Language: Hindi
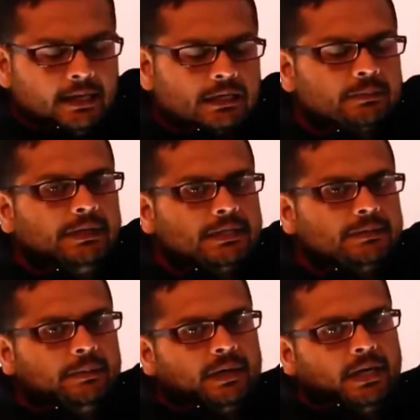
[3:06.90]
एक्सपेंस
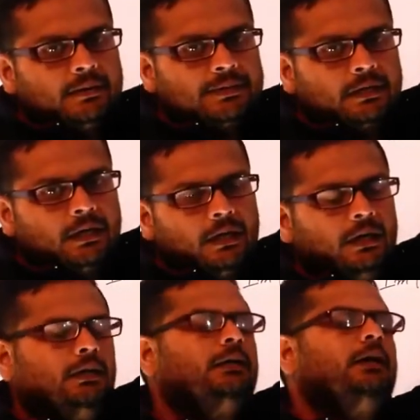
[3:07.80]
में मैंने आपसे
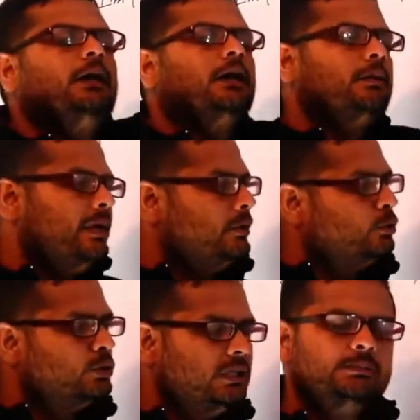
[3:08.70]
कहा कि अगर मैंने
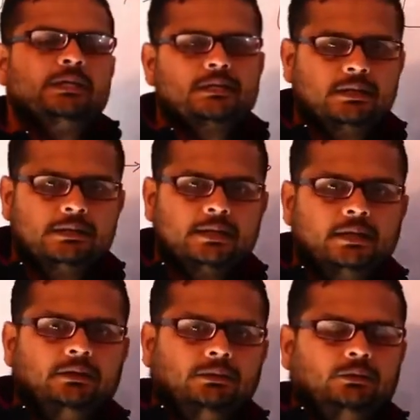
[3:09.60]
दो तीन पर्सन
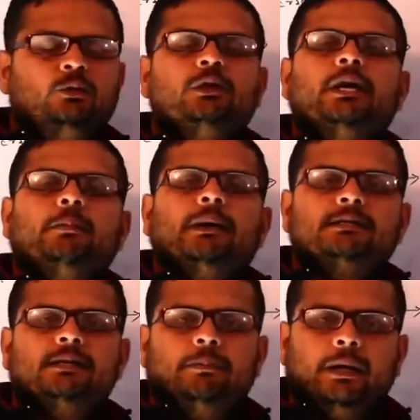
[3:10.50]
हैं उनके
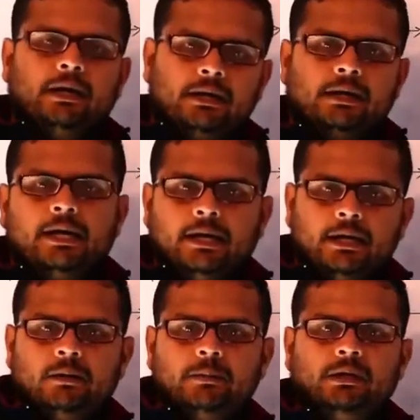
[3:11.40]
पैसे पे करने
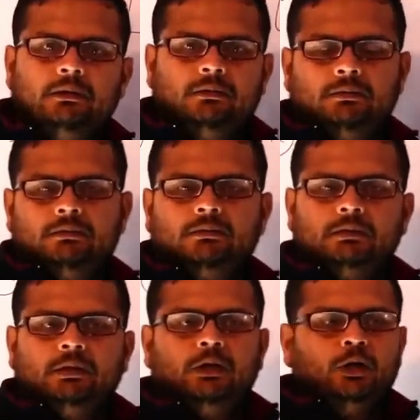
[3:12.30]
हैं अभी
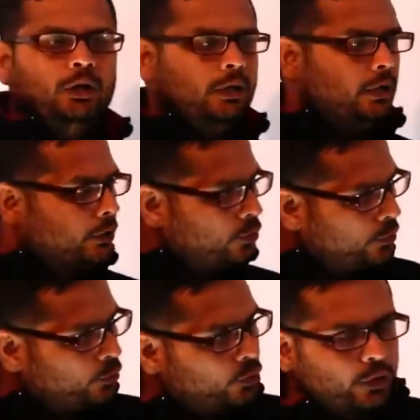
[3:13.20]

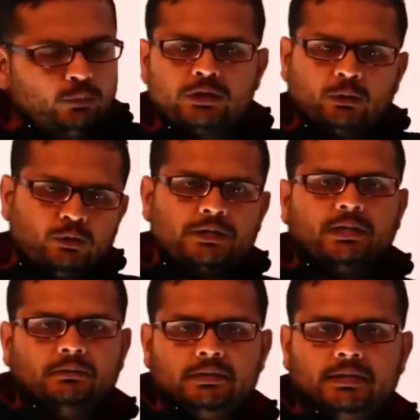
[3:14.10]
क्योंकि उन्होंने मुझे कुछ
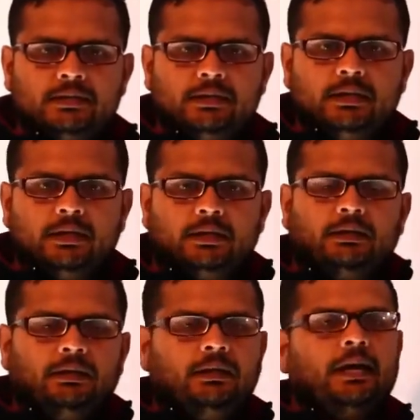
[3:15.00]
सर्विसेज दी हैं
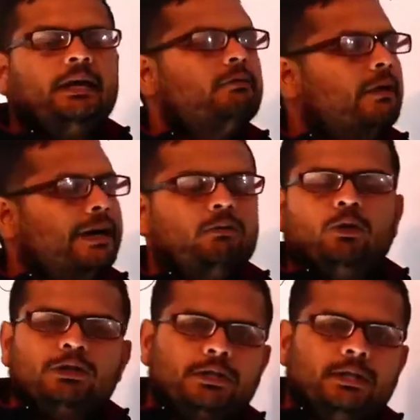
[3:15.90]
लाइक वाइट
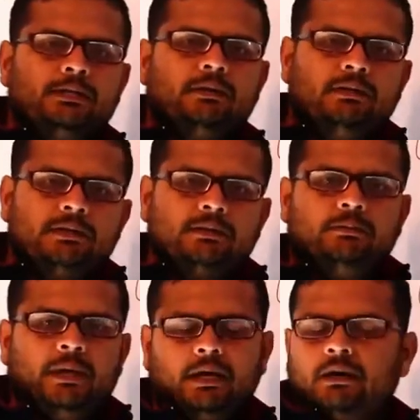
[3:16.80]
वॉश की सर्विस
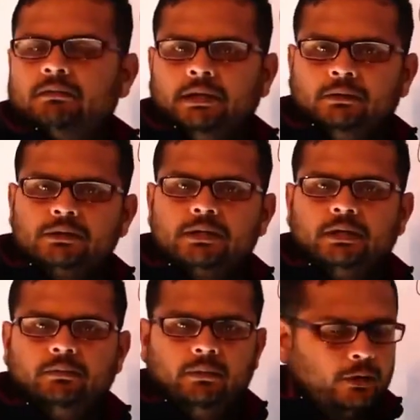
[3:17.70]
मैंने करवाई उनसे
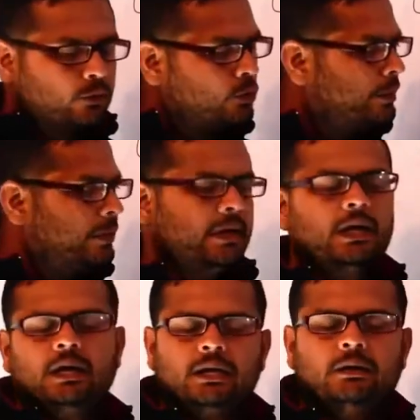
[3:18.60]
मैंने उनको पेमेंट
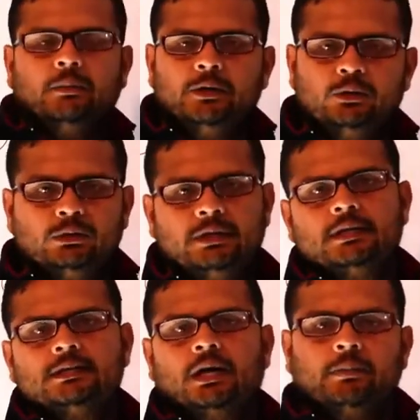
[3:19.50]
करी अभी दो तीन
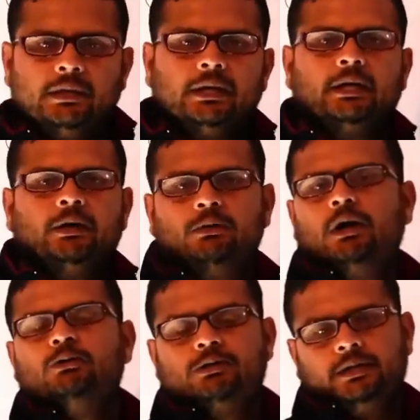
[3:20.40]
हज़ार रुपये देना है उनका
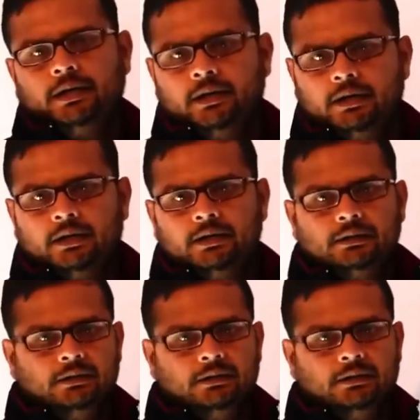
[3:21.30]
आउटस्टैंडिंग है